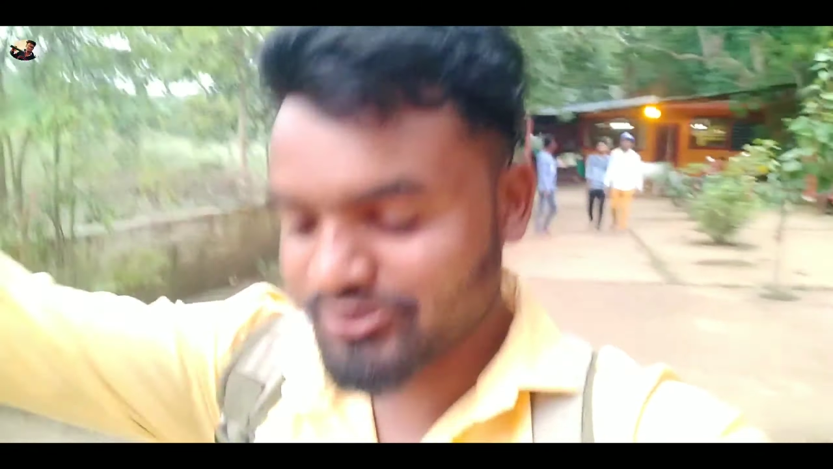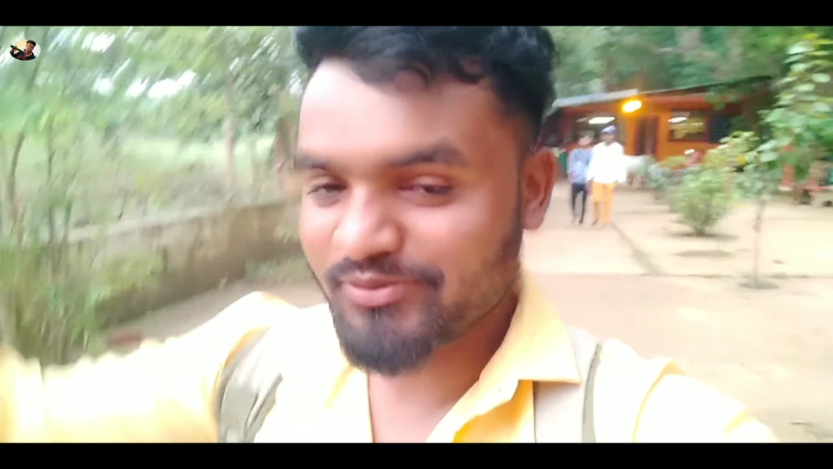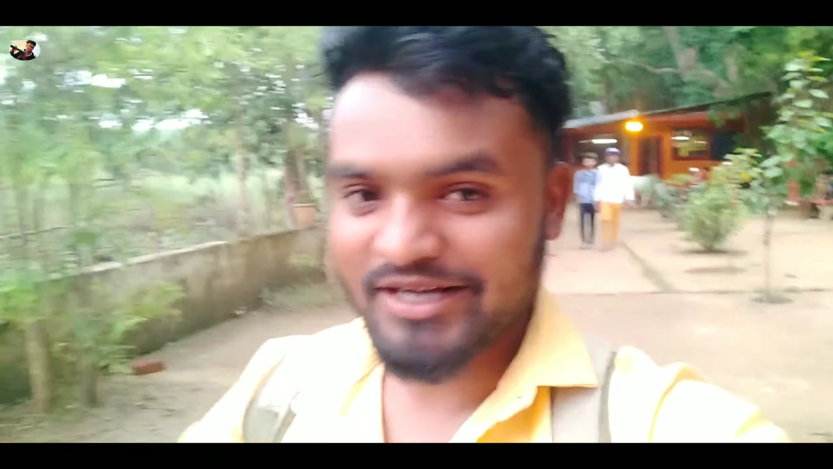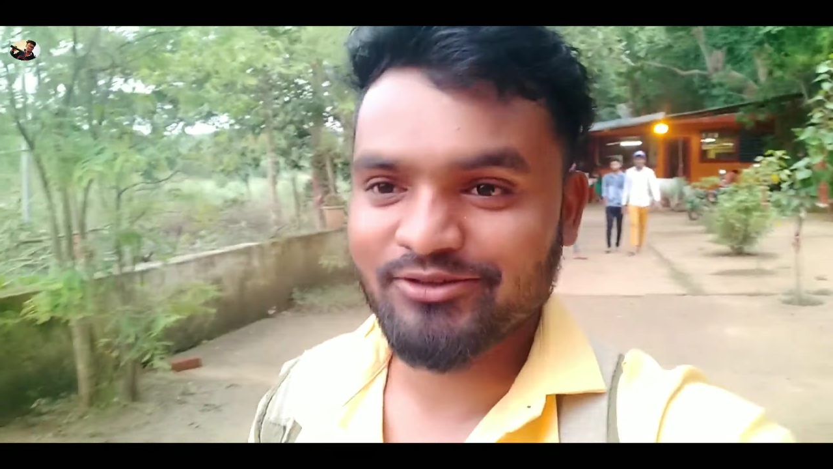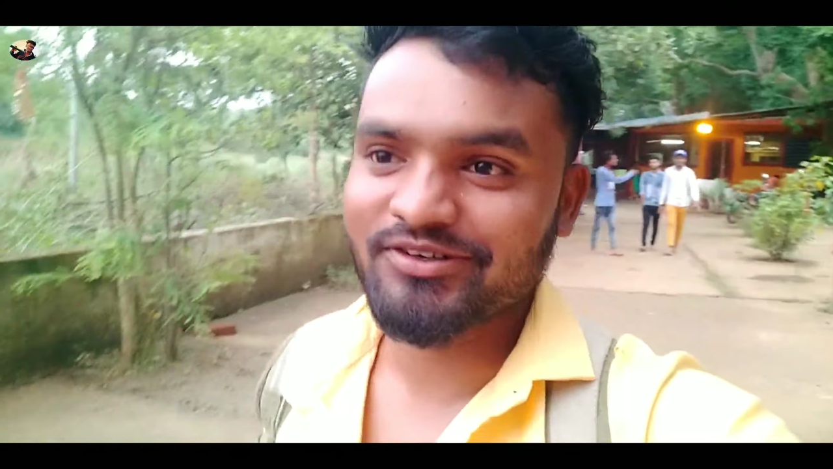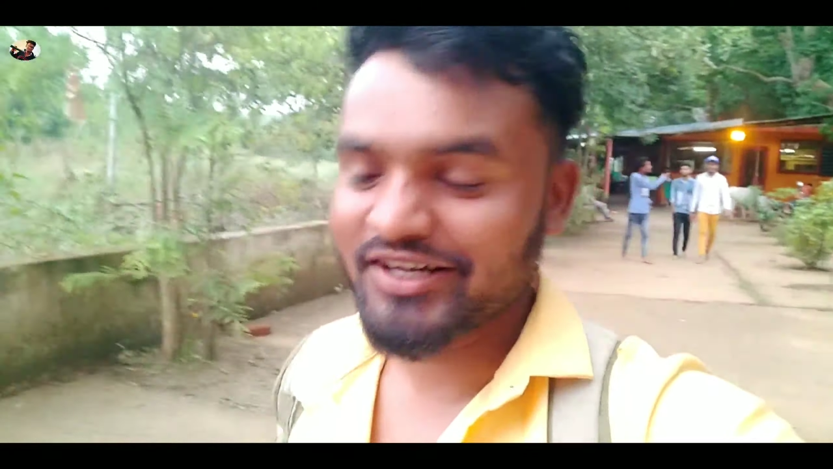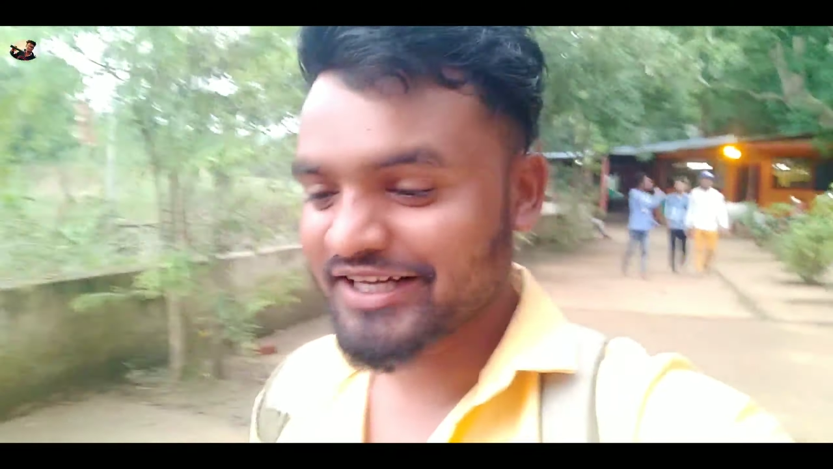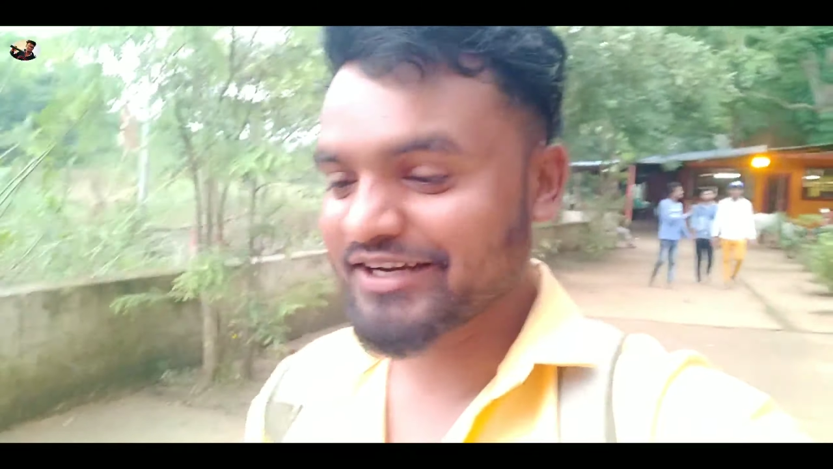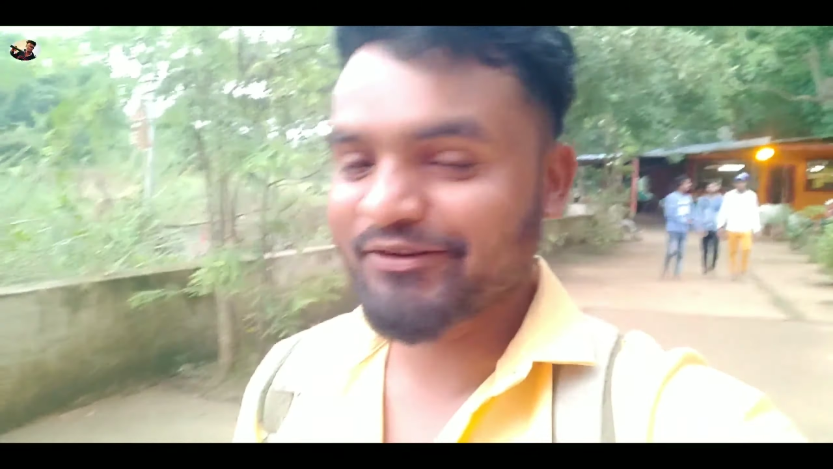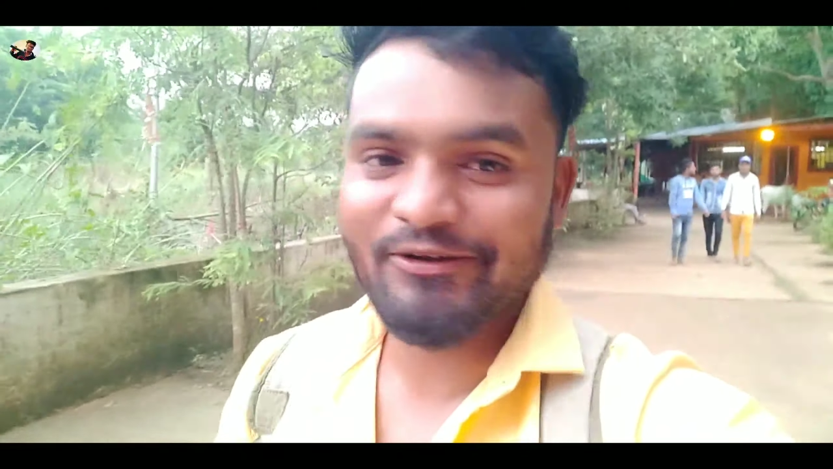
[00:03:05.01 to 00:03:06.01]
घुमा दूंगा
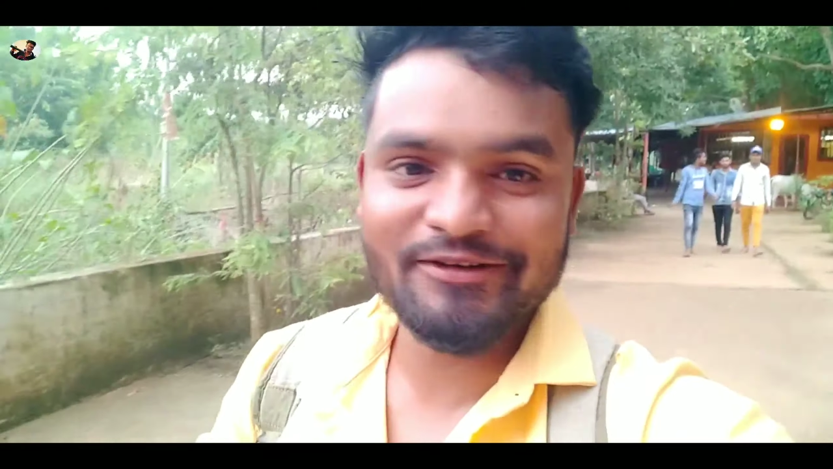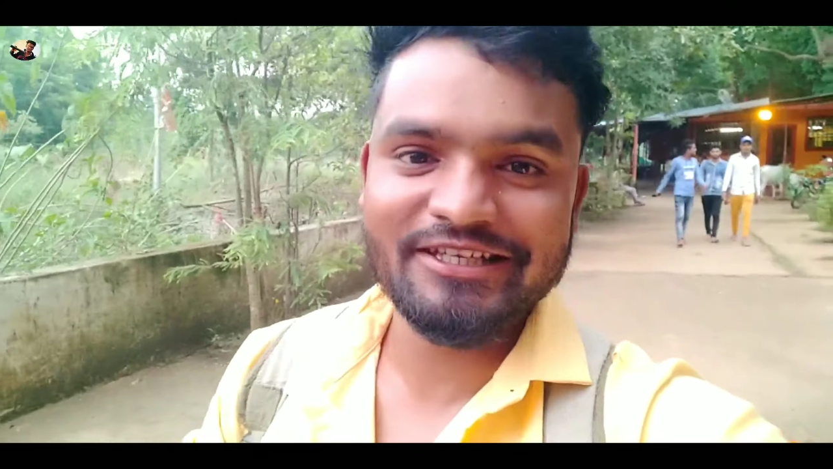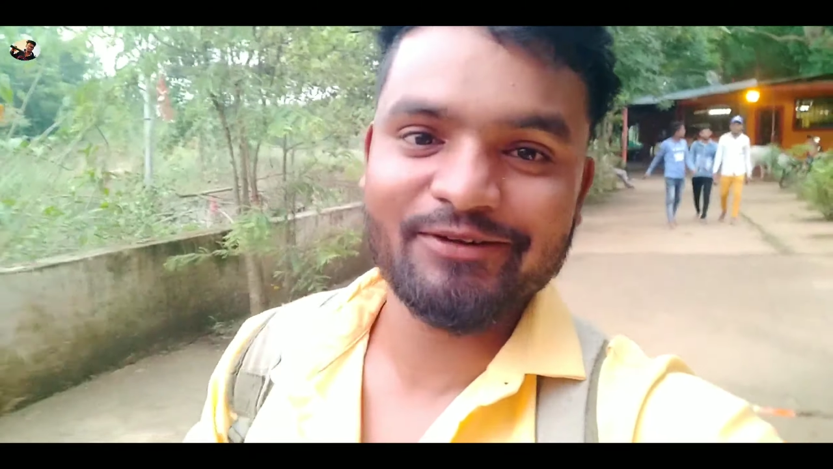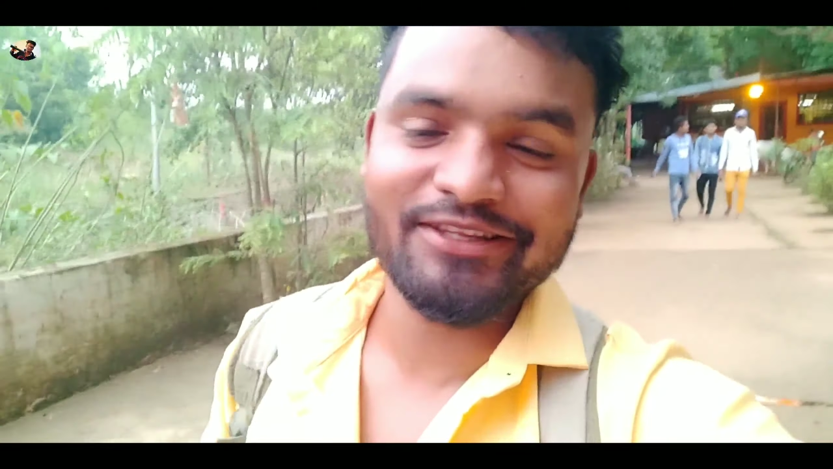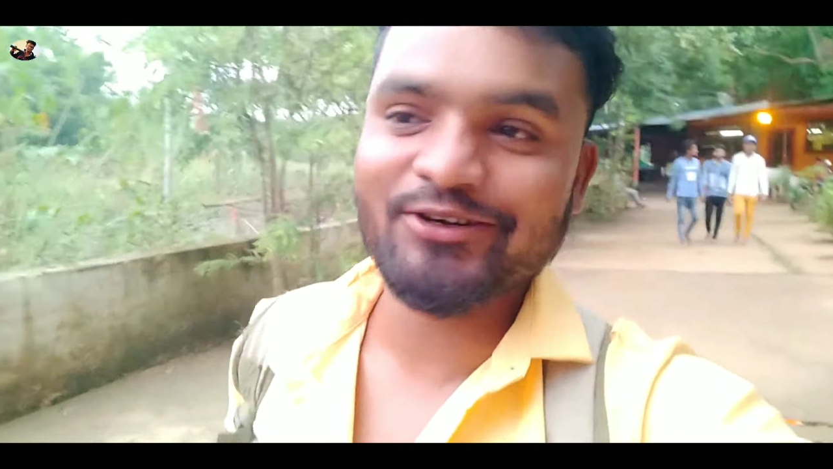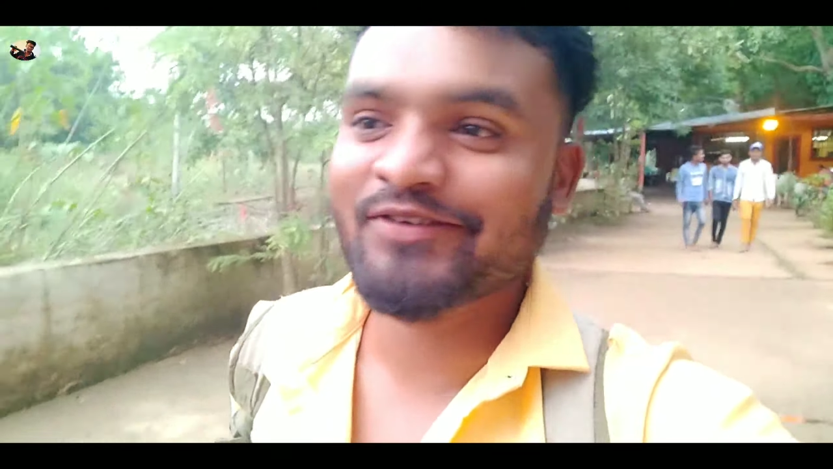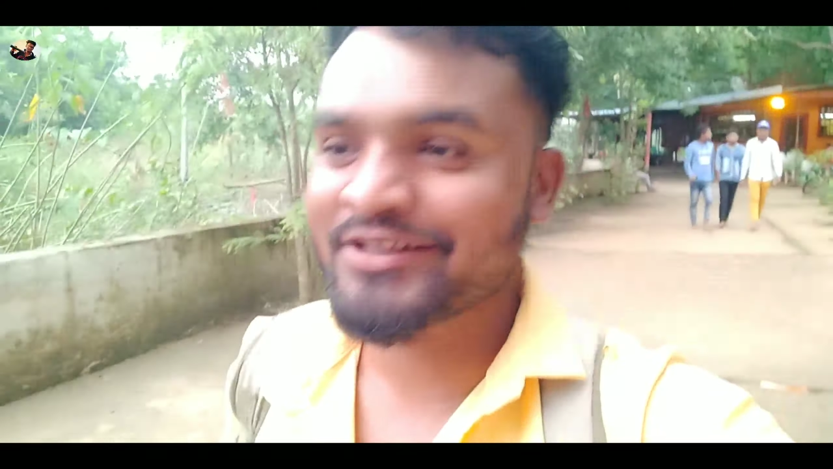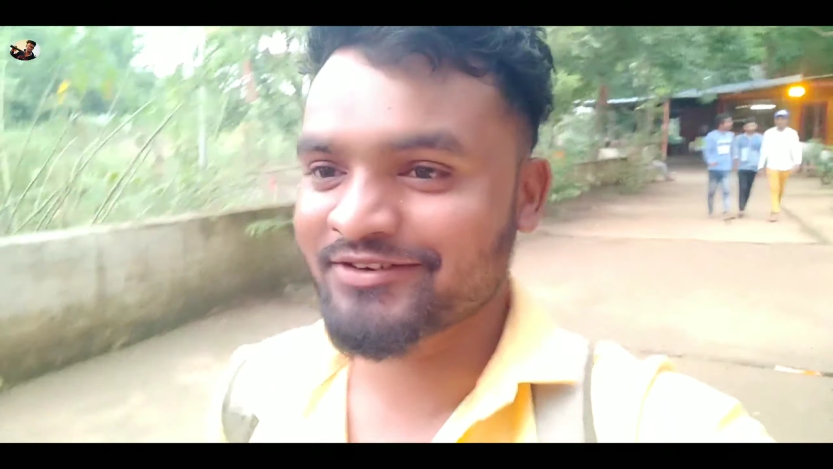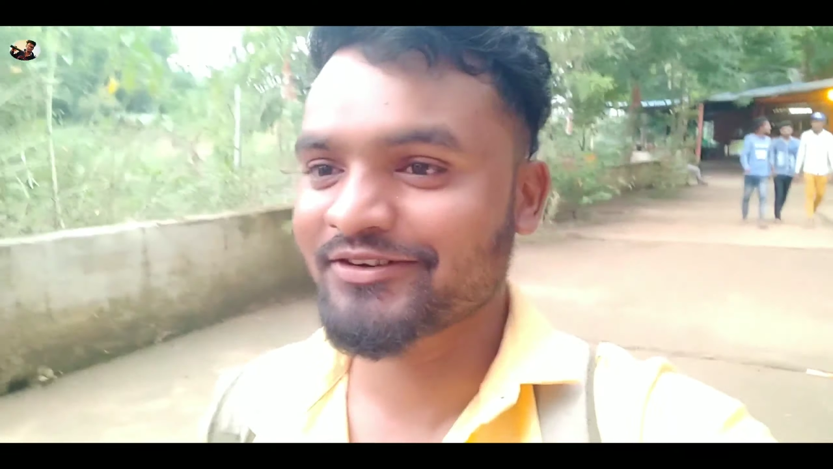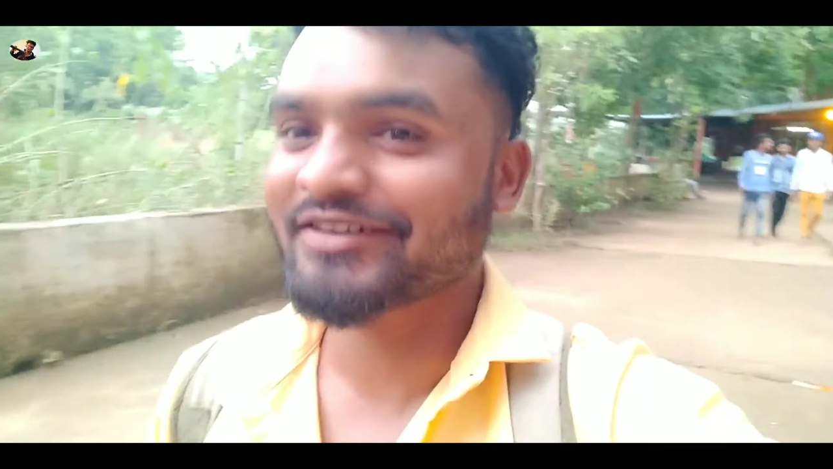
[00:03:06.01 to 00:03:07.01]
हर वीडियो वैसे बोलता हूँ
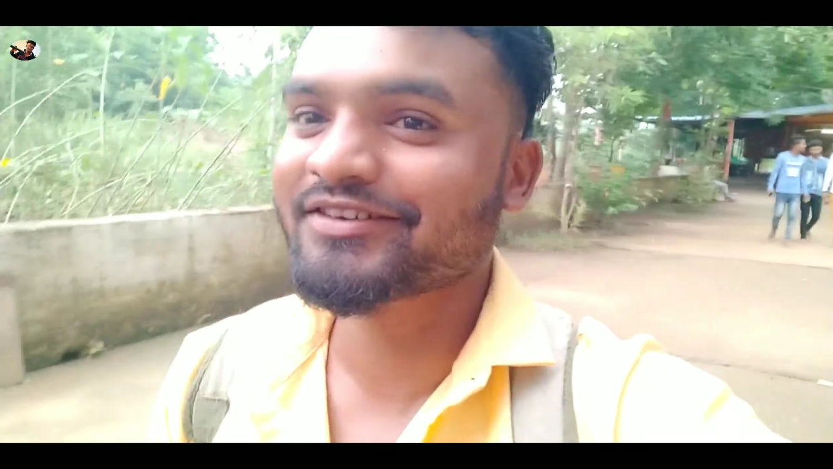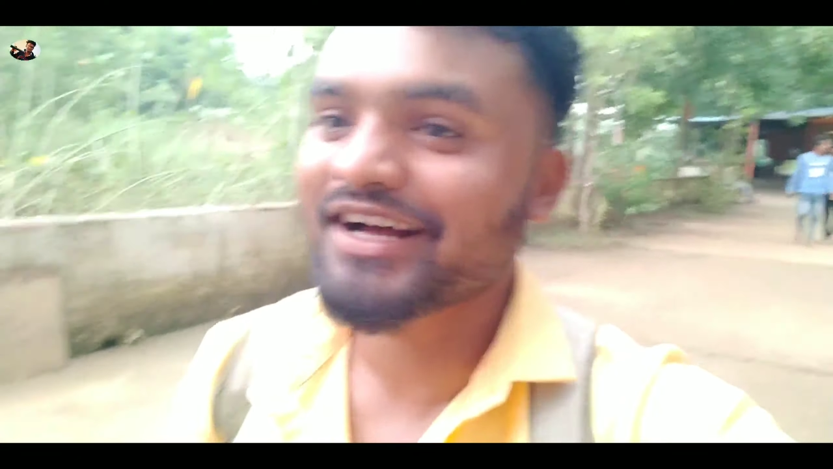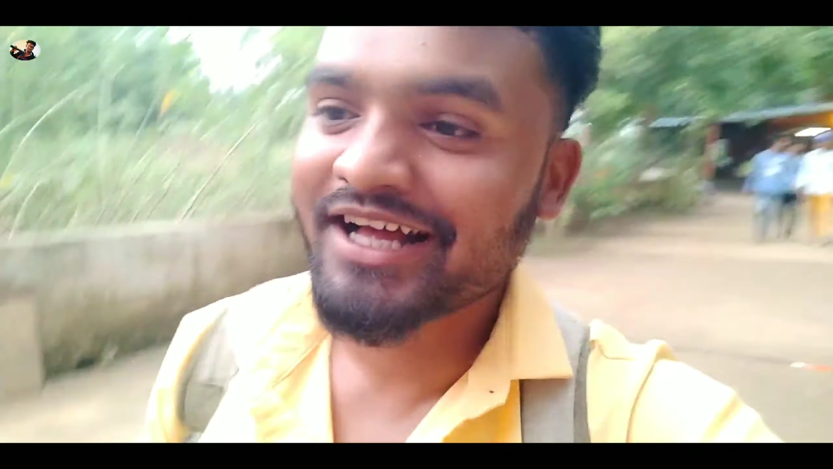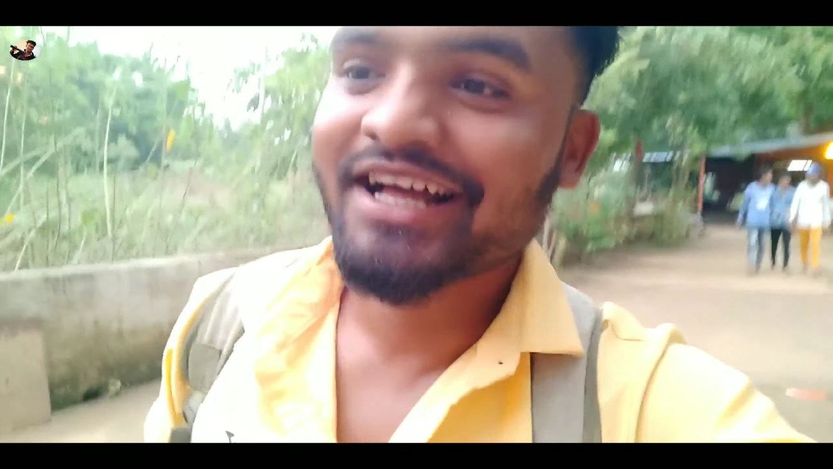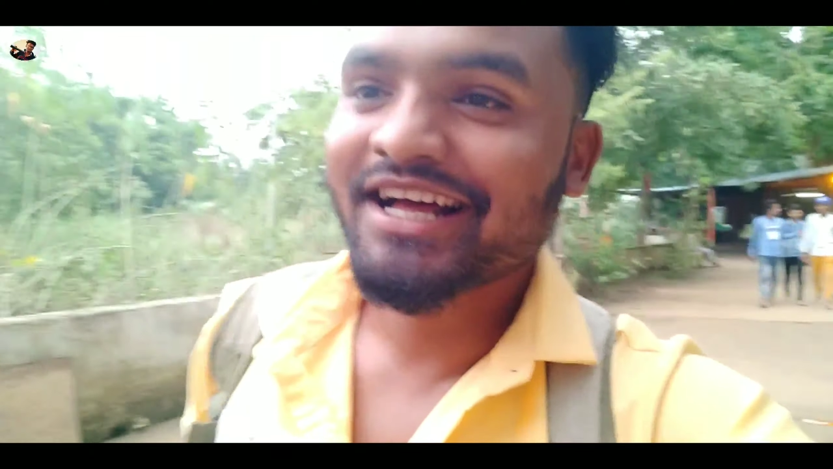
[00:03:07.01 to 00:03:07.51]
घुमा दूँ घुमा दूंगा